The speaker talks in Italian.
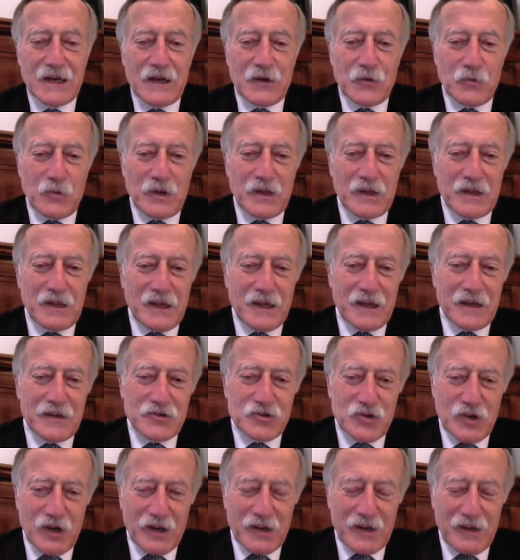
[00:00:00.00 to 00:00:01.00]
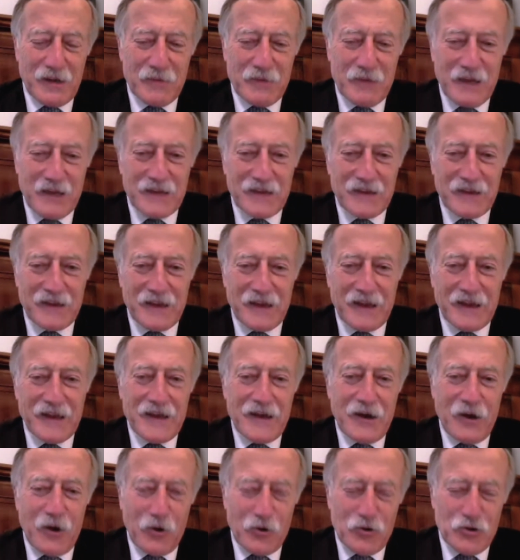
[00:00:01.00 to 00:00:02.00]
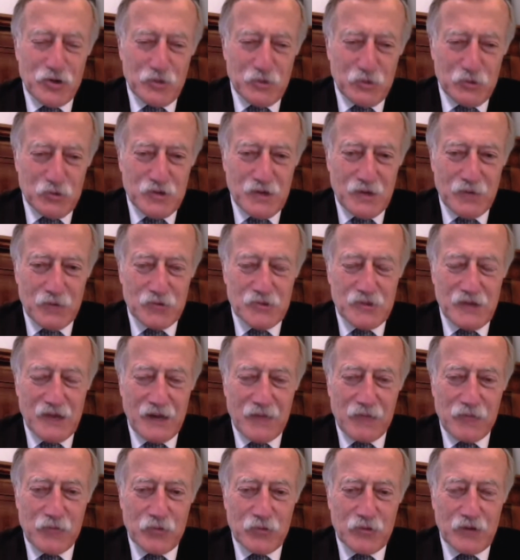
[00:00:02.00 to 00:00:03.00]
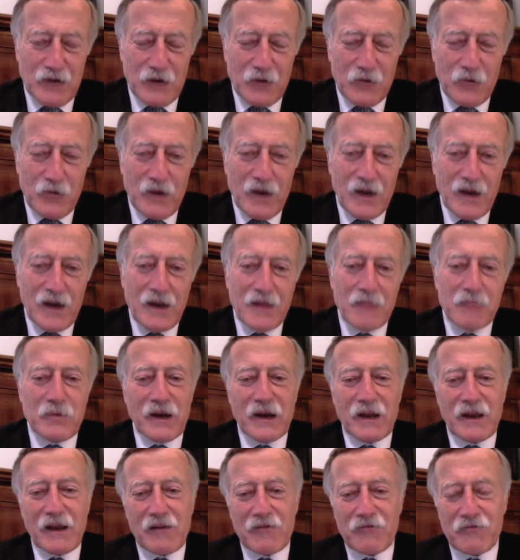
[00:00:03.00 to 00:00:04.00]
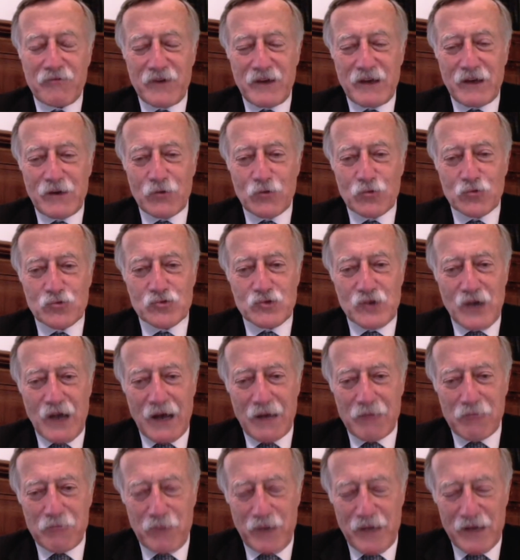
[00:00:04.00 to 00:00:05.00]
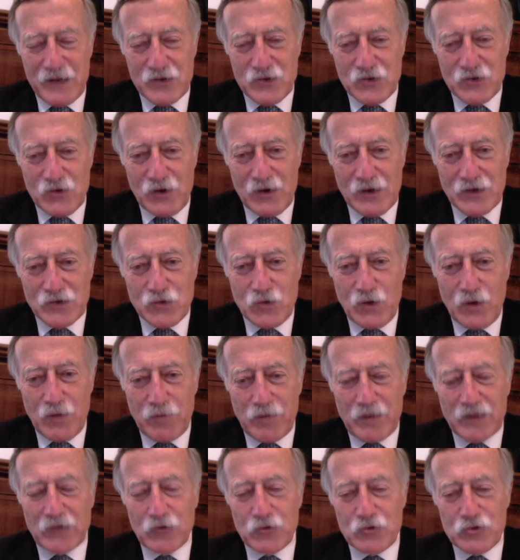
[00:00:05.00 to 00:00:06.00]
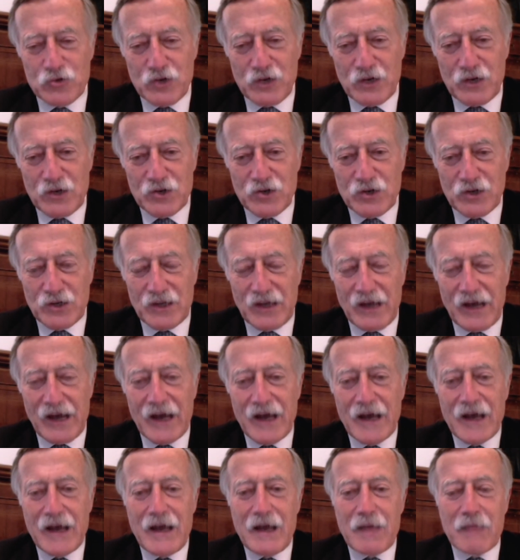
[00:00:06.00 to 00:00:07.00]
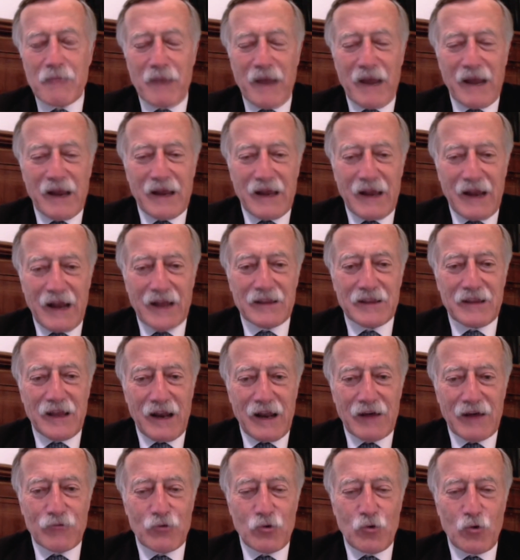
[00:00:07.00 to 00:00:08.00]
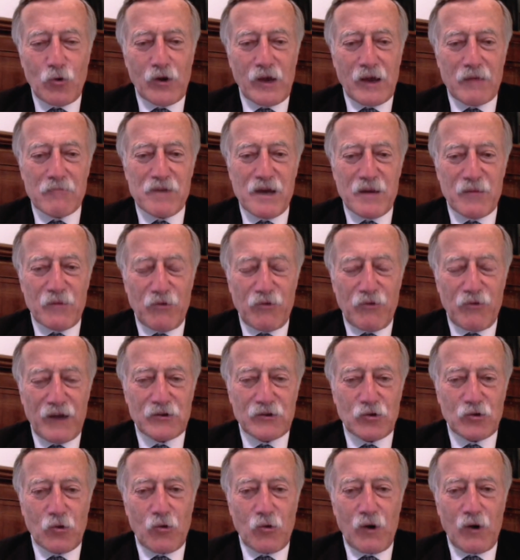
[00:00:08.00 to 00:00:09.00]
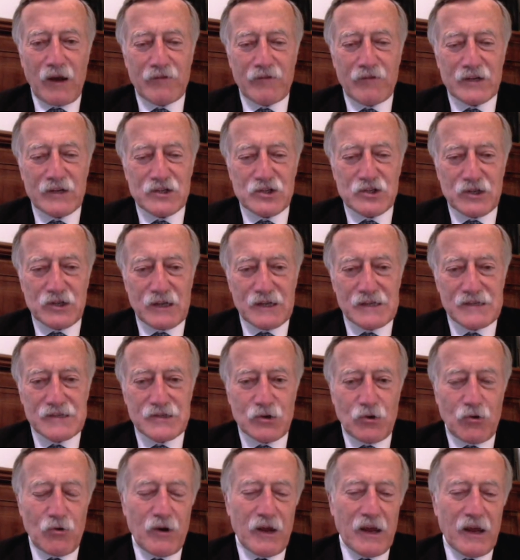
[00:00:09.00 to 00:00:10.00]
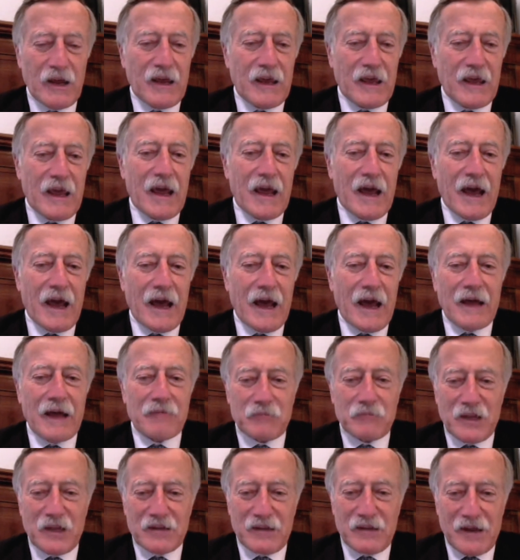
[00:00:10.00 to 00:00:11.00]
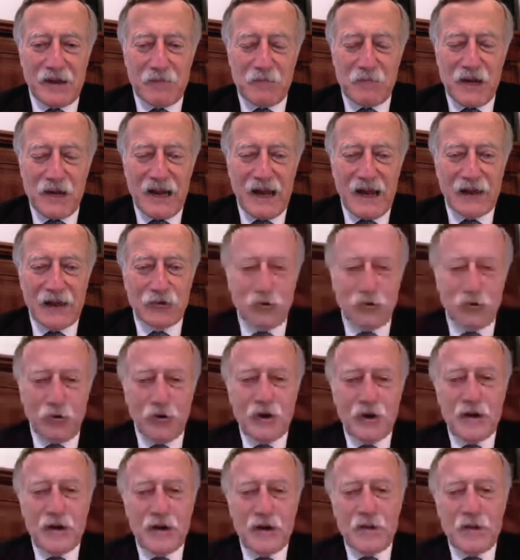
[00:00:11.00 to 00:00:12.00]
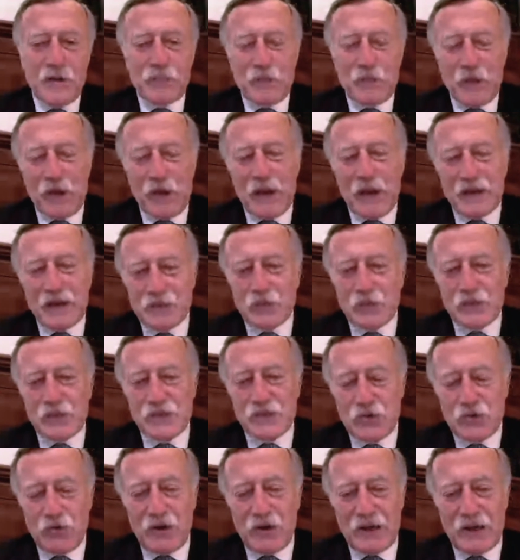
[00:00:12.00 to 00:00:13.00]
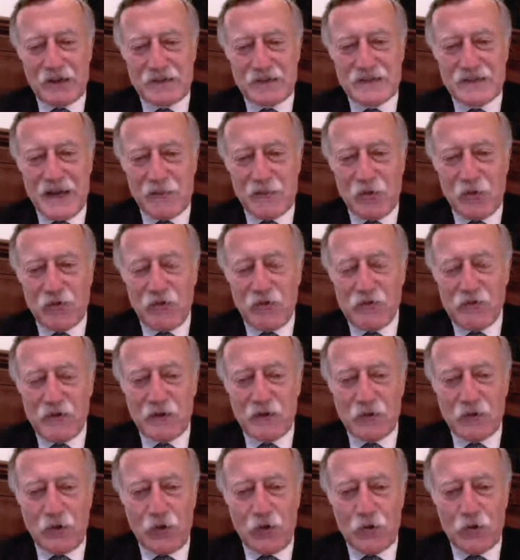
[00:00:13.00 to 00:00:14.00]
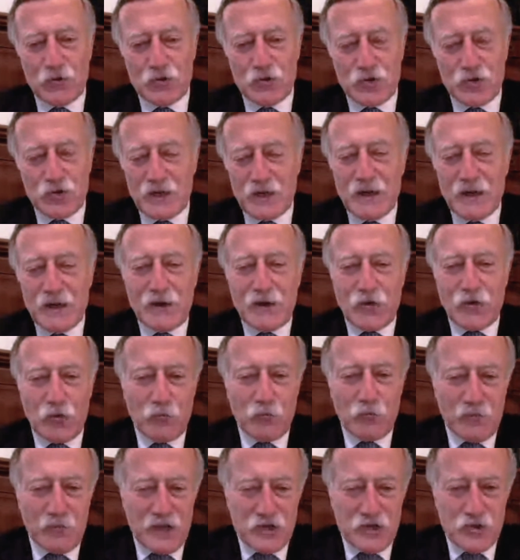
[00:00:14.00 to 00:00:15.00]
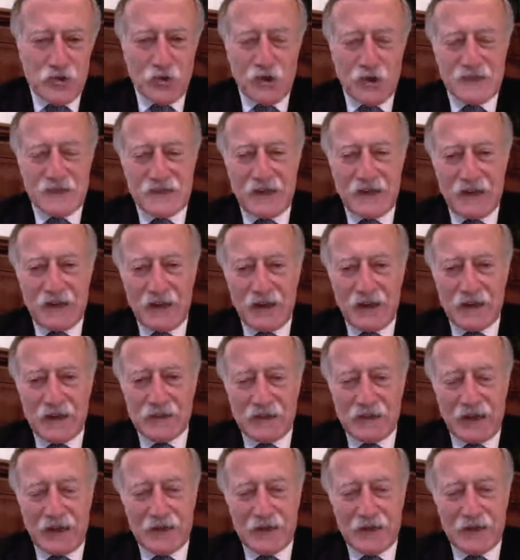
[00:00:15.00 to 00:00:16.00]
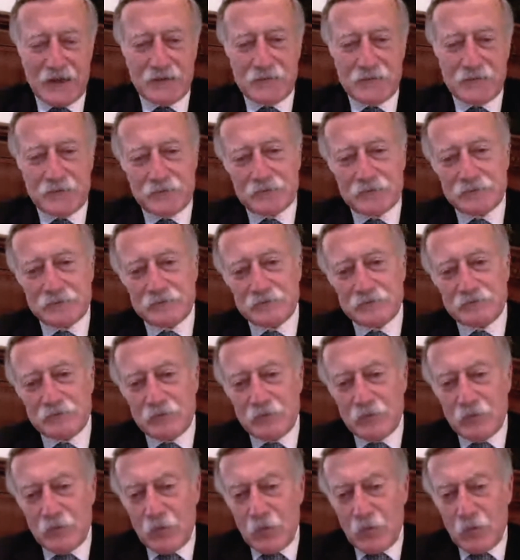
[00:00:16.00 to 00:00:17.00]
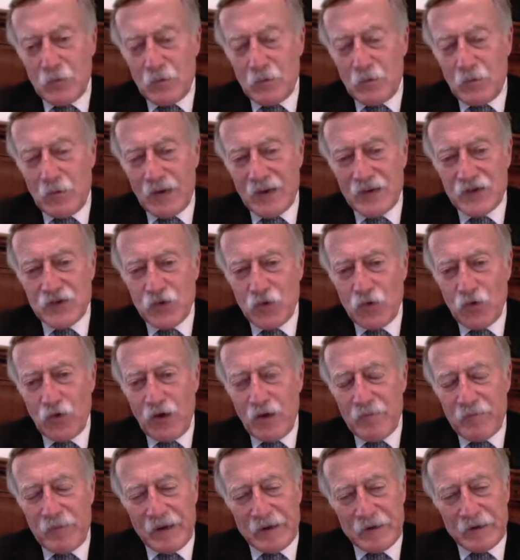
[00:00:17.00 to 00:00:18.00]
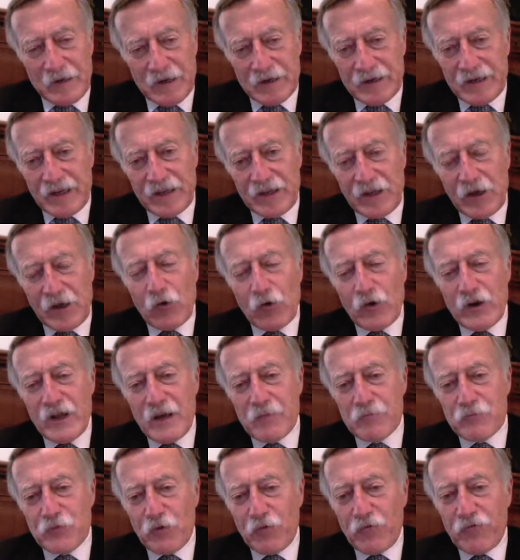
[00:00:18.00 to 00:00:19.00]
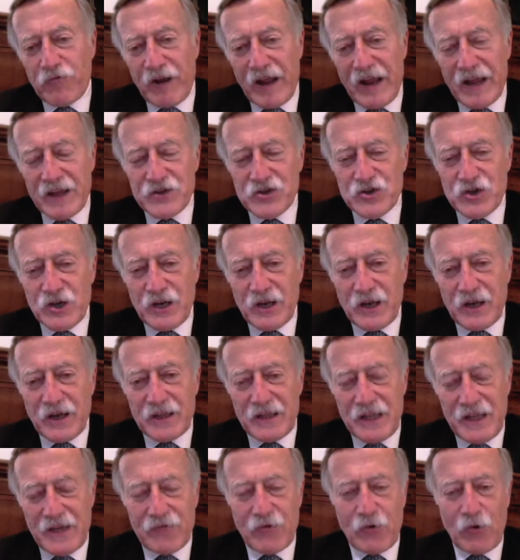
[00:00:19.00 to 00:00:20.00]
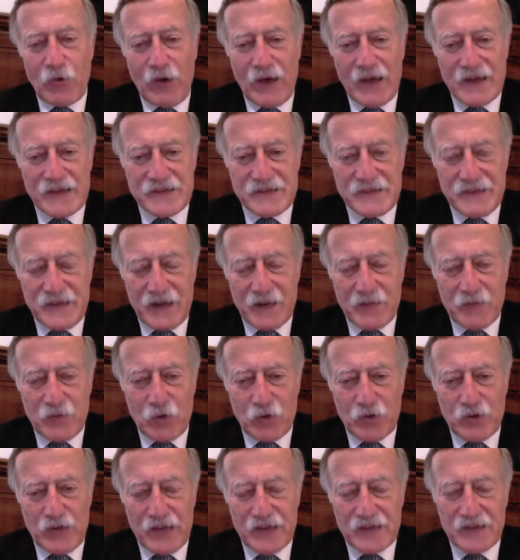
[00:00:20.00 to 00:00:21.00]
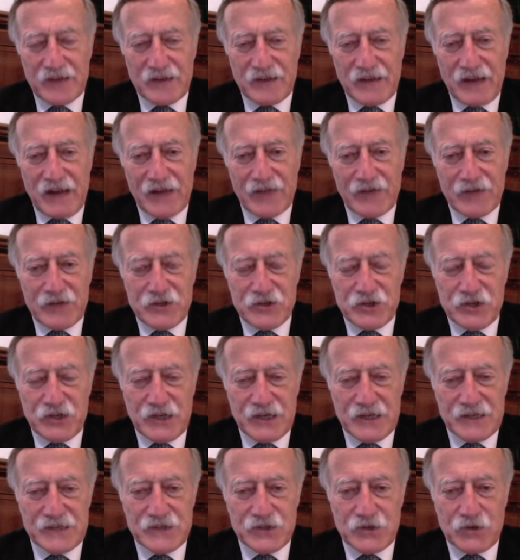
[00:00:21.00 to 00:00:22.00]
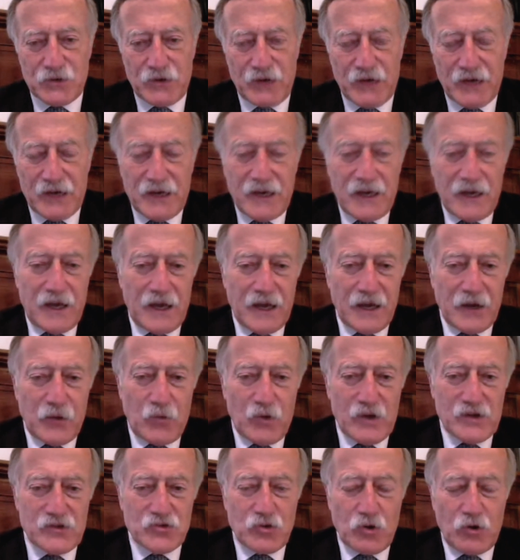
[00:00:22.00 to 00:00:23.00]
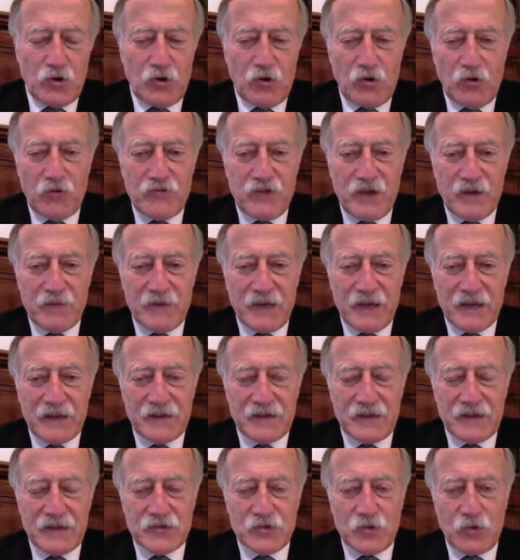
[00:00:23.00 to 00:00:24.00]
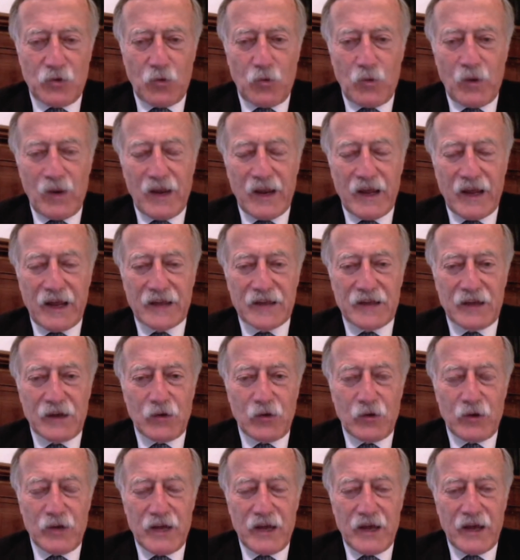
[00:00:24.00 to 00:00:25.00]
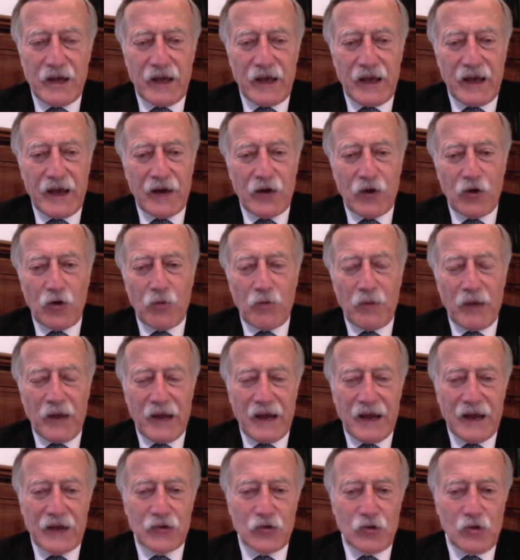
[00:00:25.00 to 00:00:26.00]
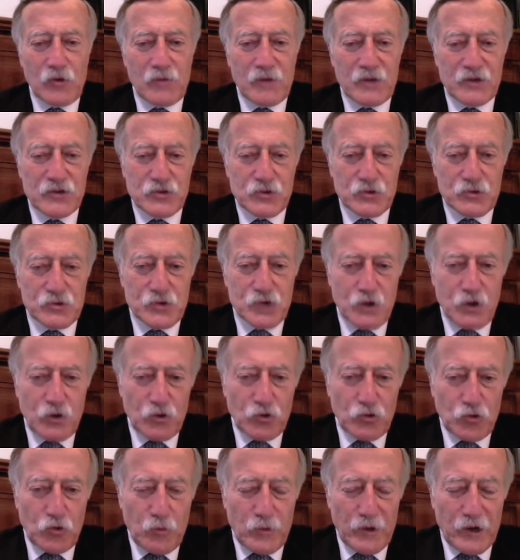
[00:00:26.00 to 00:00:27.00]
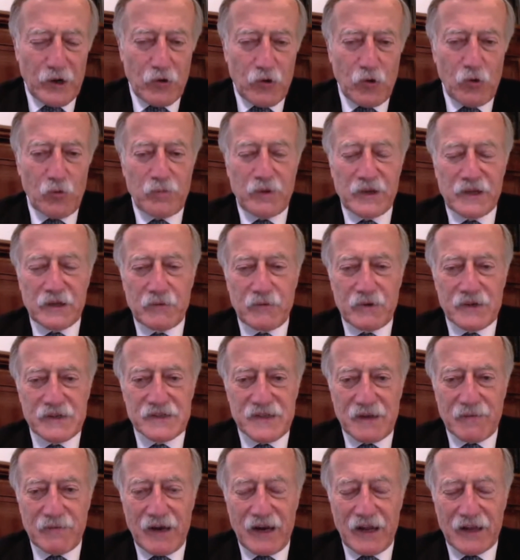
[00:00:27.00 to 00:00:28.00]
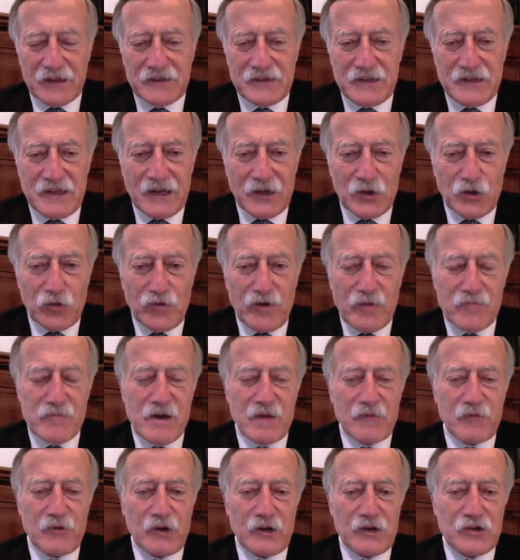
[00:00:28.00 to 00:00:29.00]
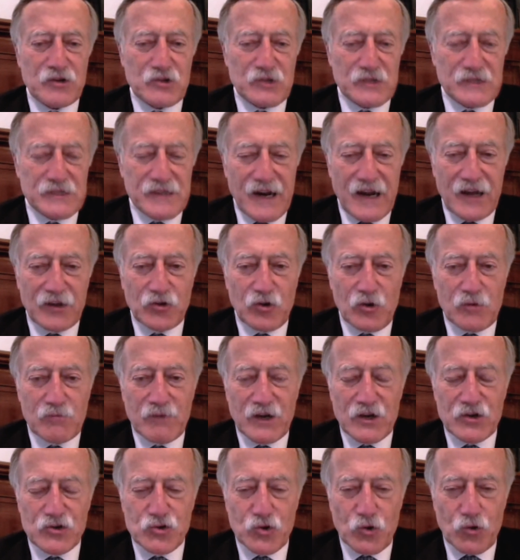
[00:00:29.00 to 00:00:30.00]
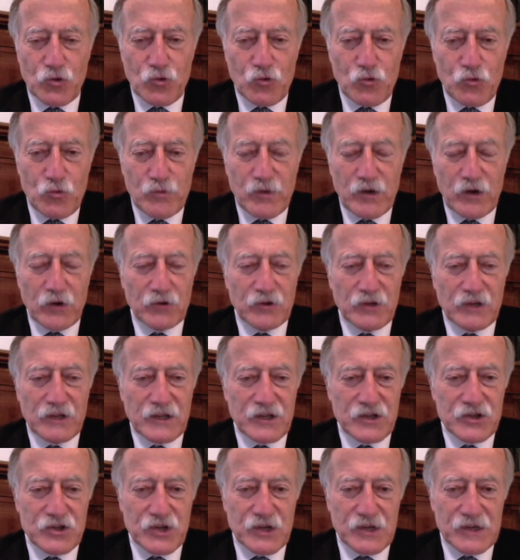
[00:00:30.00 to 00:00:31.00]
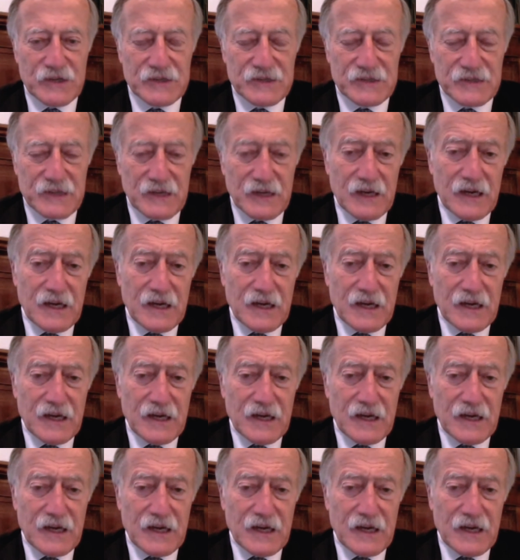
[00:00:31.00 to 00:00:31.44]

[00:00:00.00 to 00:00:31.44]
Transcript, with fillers: Quindi certamente oggi possiamo stare più tranquilli perché il virus ha perso la sua patogenicità, ma il grande lavoro che abbiamo fatto con la vaccinazione che ha determinato la situazione che stiamo vivendo oggi con maggiore severità. Quali sono le pa- categorie più fragili che devono essere protette dalla vaccinazione? E questo ovviamente sono quelle categorie che hanno pagato il maggior scotto per colpa di questa malattia, dove abbiamo registrato il maggior numero dei decessi.